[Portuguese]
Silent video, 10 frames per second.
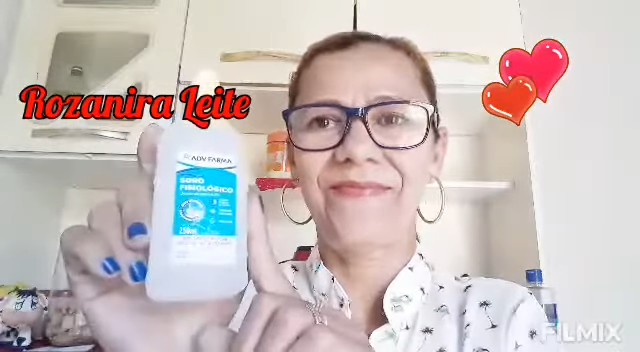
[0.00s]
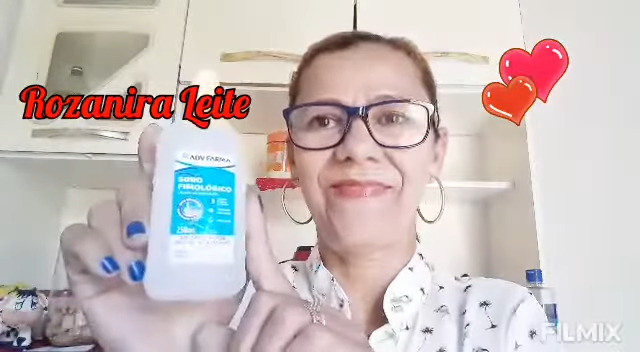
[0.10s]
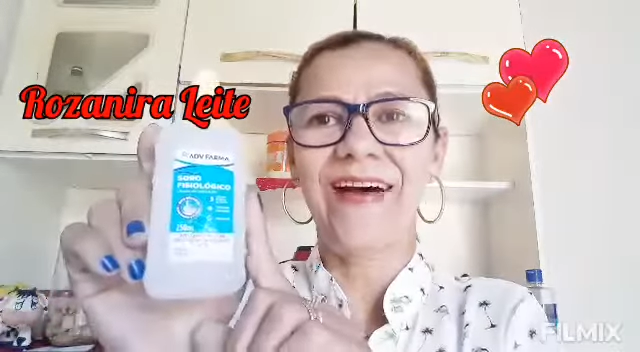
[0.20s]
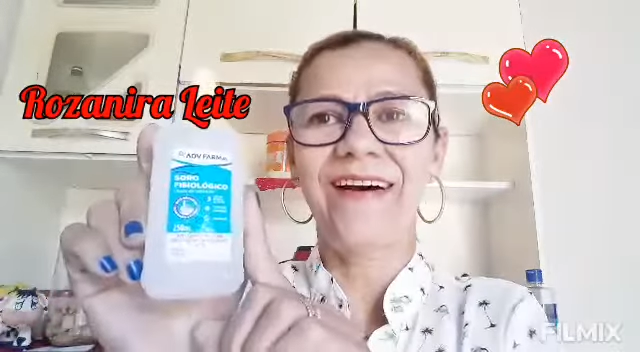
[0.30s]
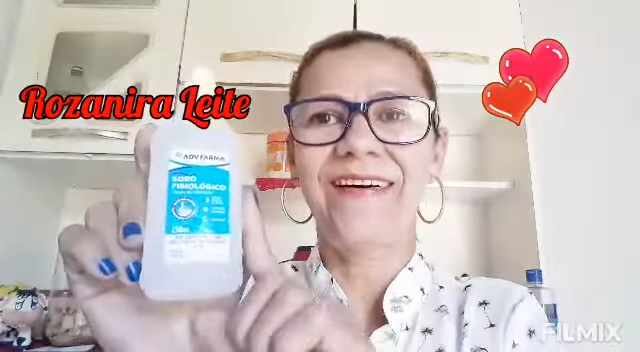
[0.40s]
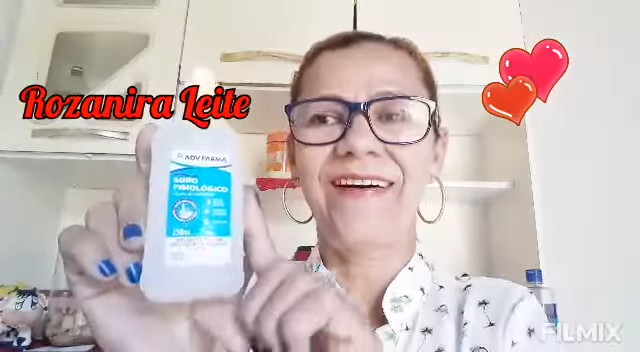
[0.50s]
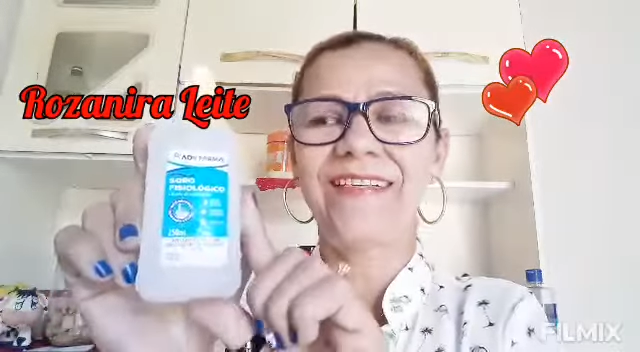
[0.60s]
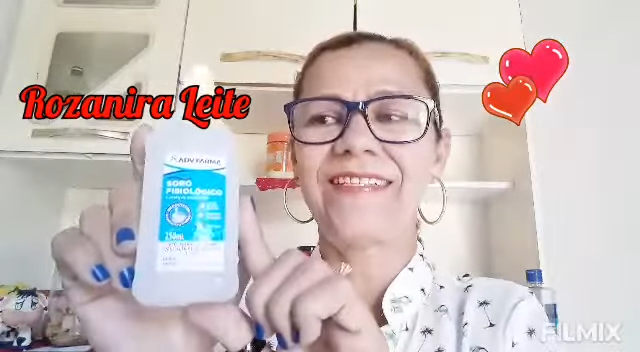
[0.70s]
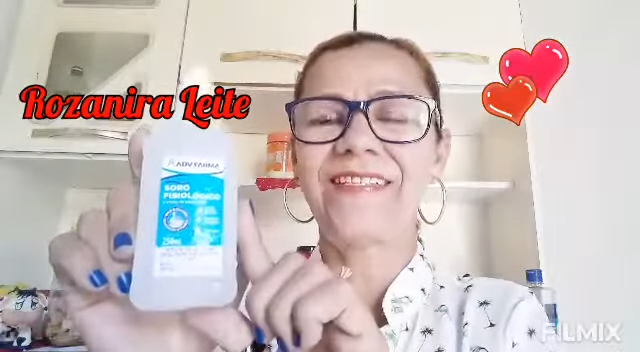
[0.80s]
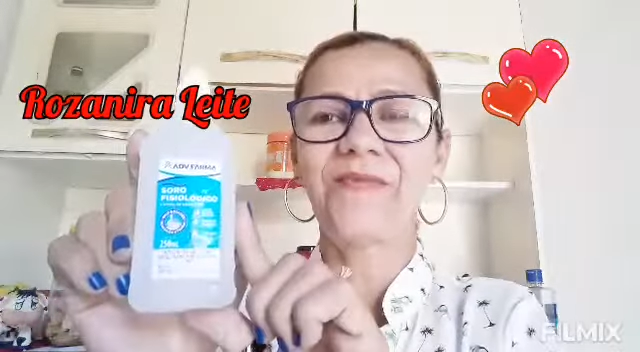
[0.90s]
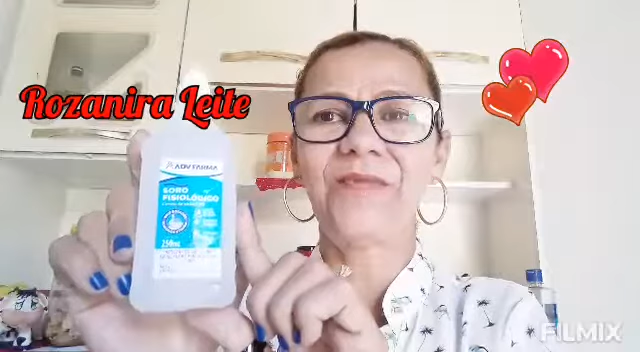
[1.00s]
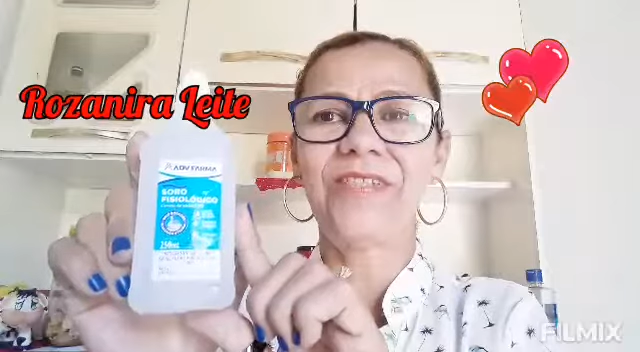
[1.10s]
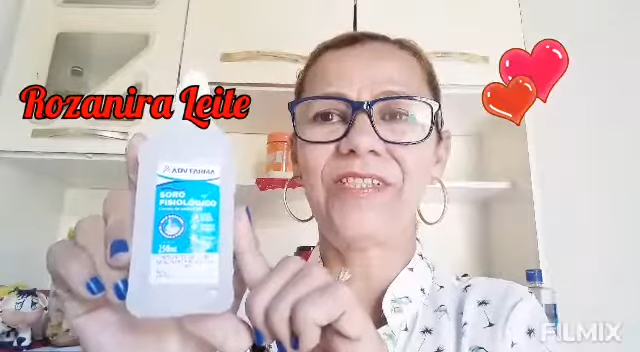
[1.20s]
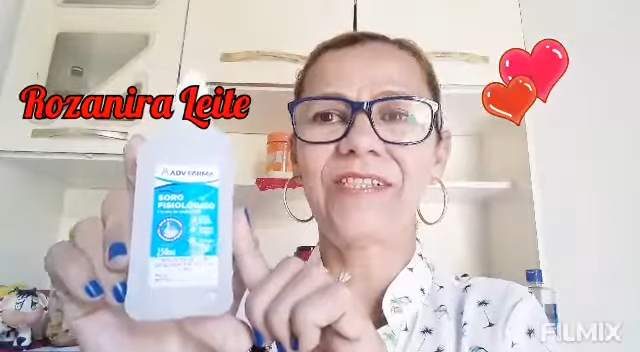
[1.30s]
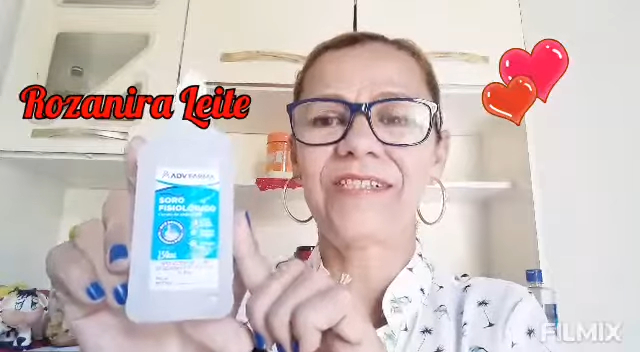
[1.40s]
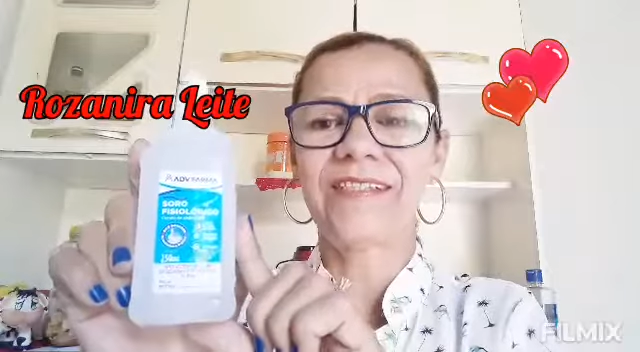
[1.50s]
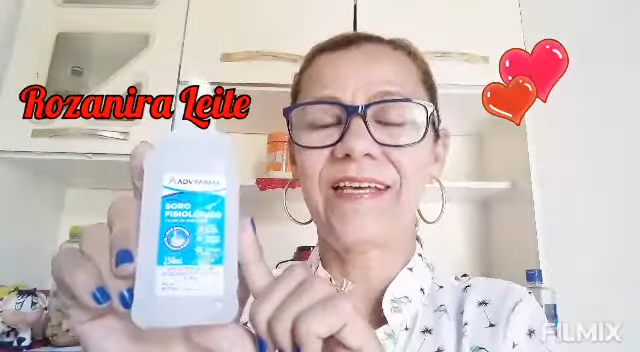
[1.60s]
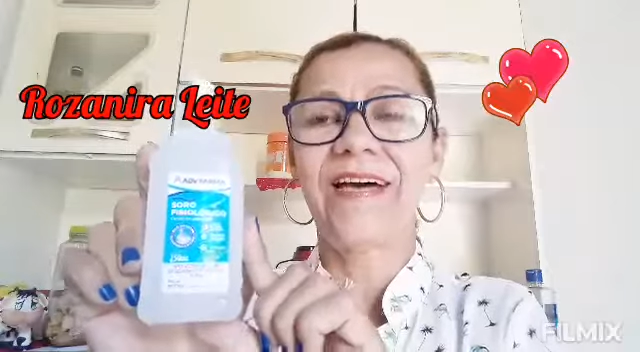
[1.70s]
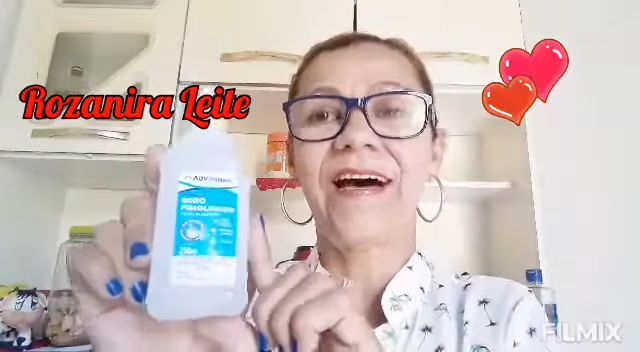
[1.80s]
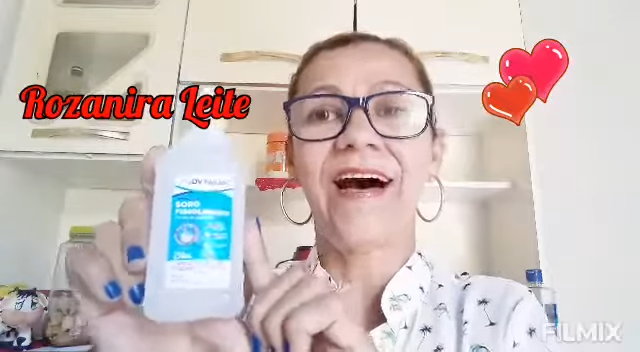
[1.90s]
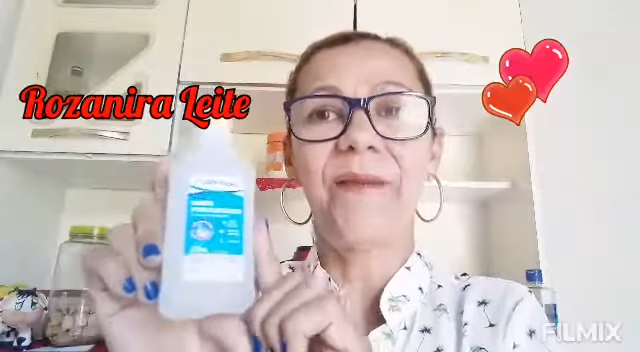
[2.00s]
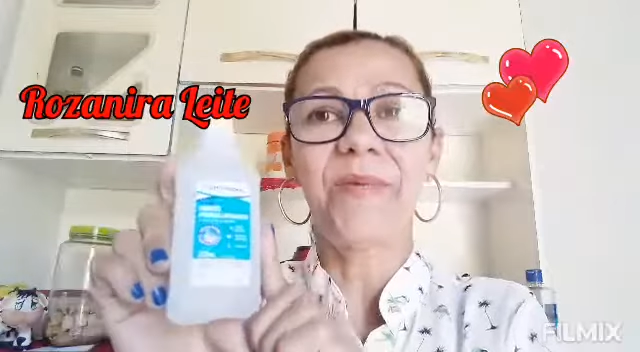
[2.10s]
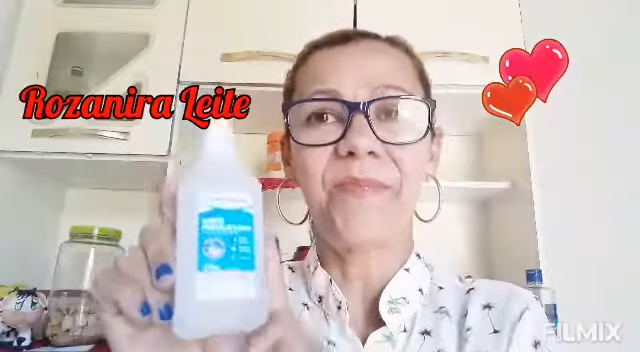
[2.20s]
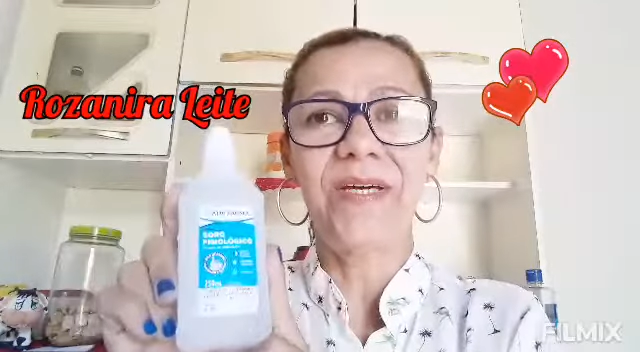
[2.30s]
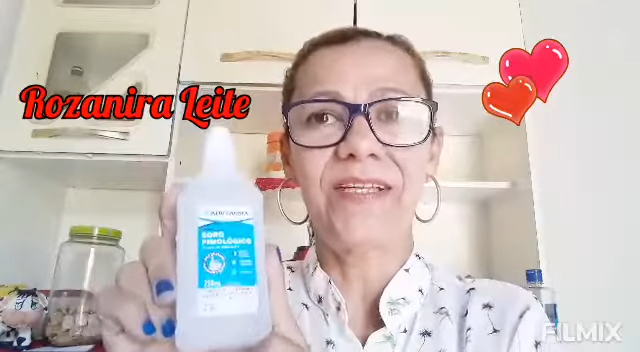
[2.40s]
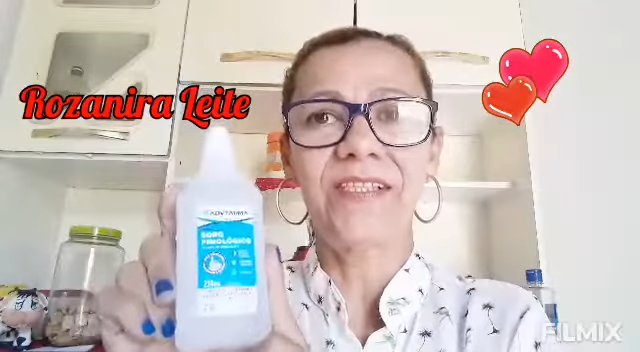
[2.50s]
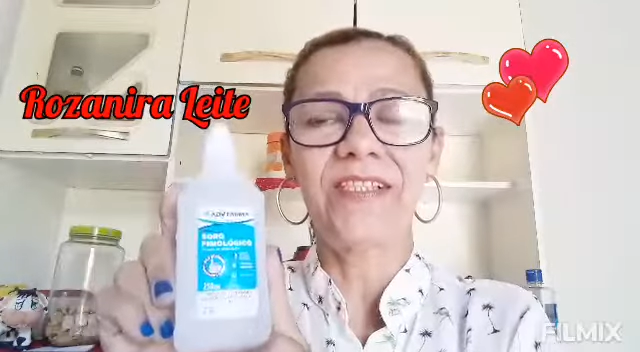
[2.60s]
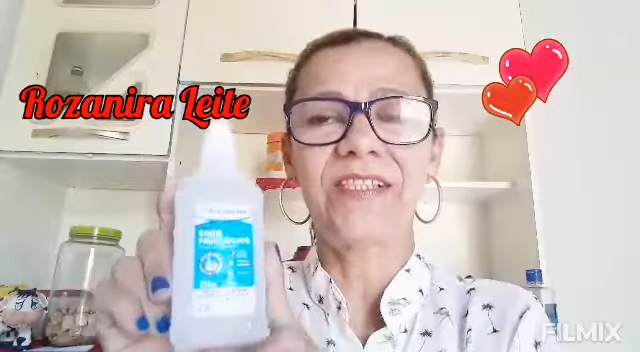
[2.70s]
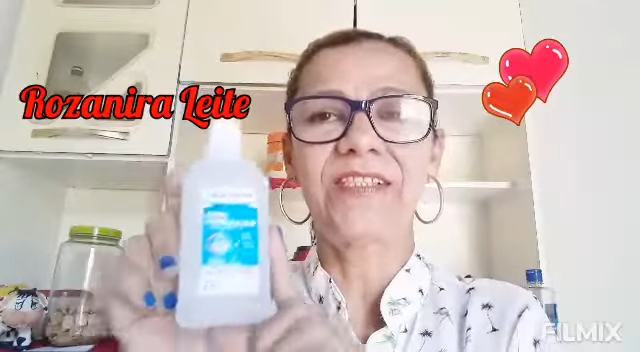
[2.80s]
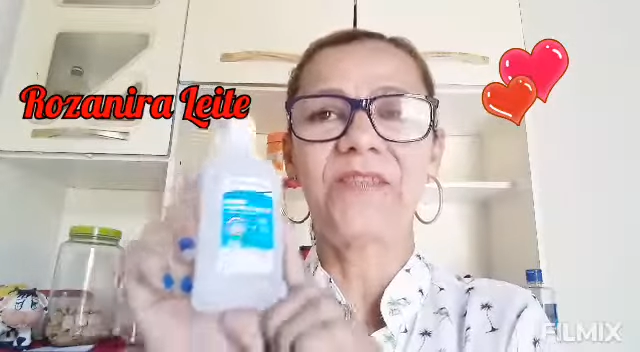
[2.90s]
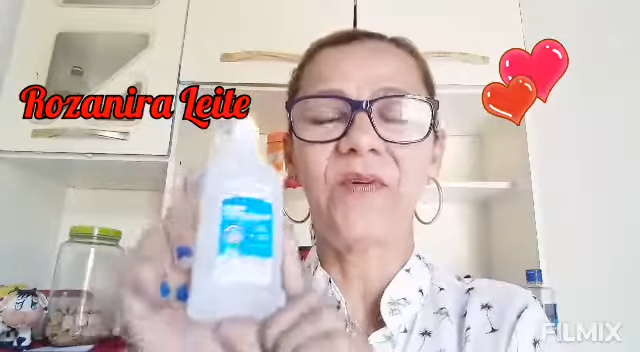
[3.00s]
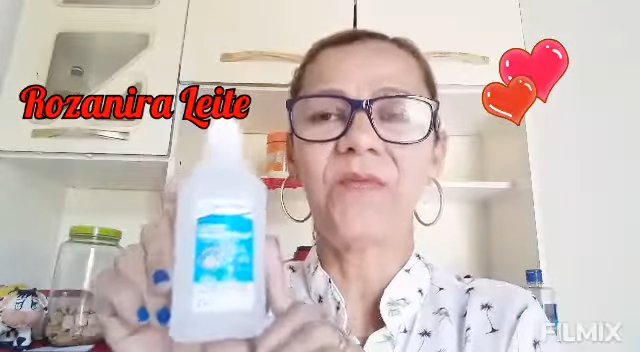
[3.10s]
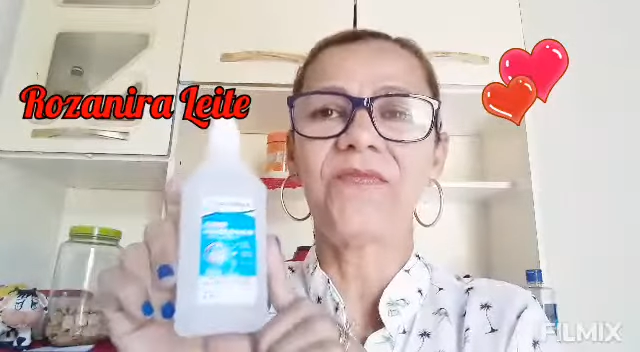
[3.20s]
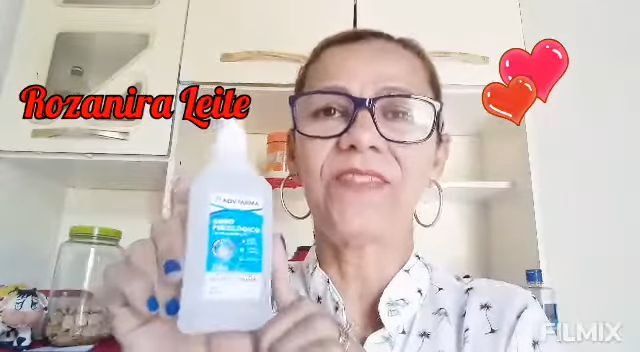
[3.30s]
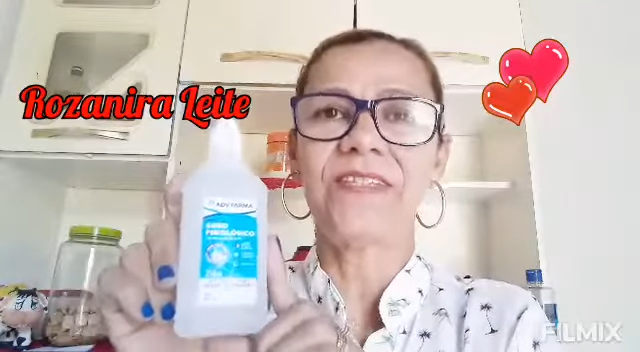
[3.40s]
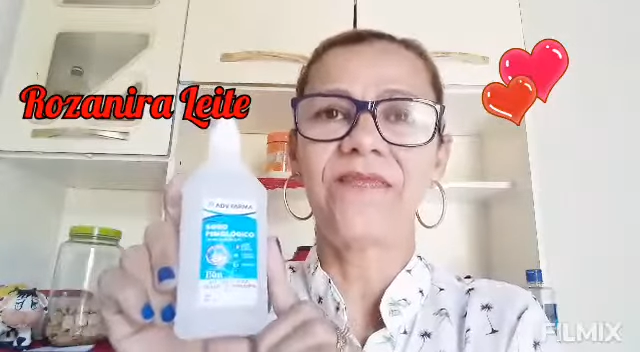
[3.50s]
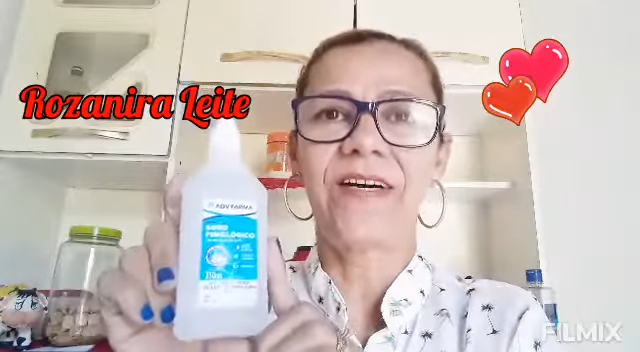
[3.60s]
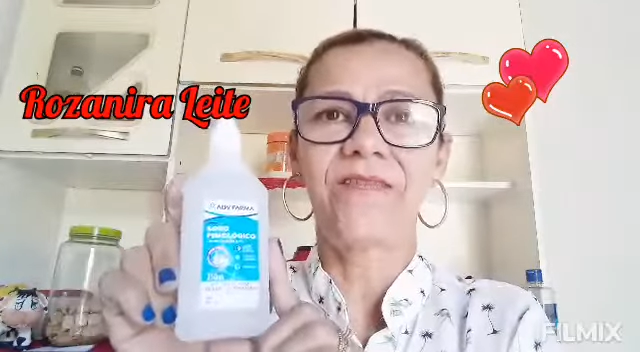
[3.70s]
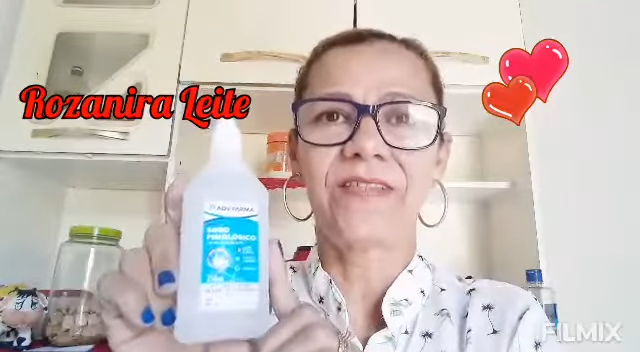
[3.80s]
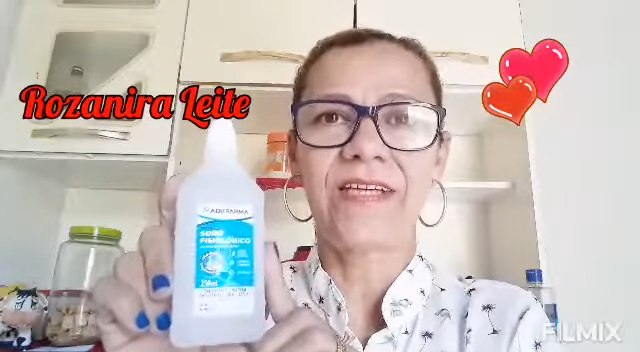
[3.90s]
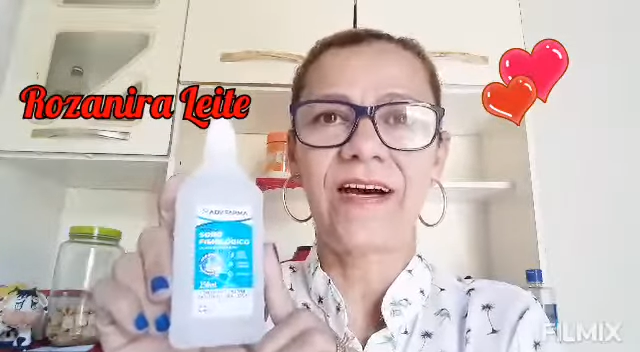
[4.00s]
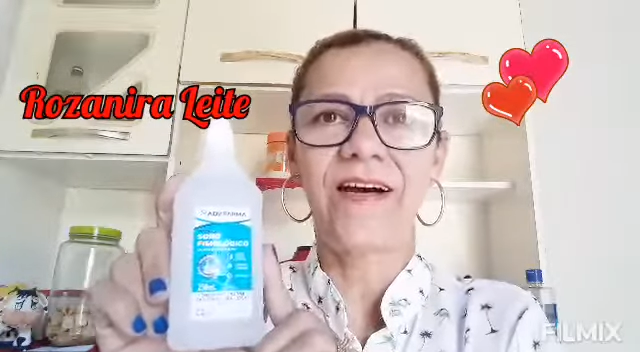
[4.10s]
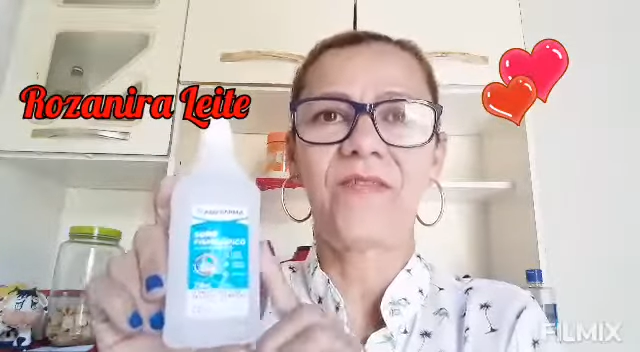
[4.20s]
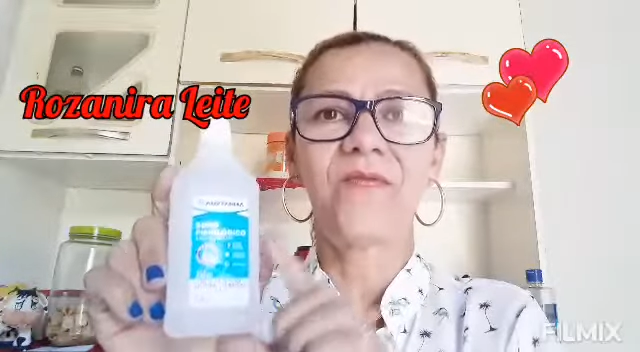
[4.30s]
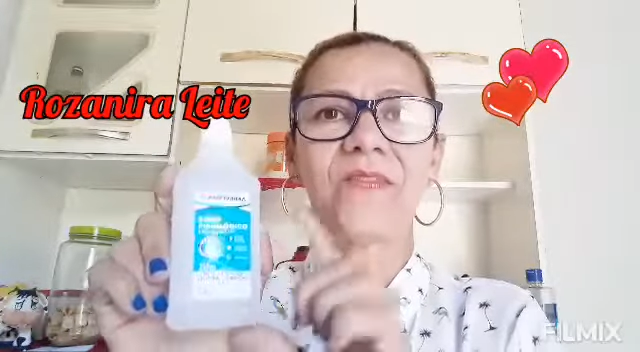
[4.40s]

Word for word: Dá as 5 dicas a primeira dica de como você vai usar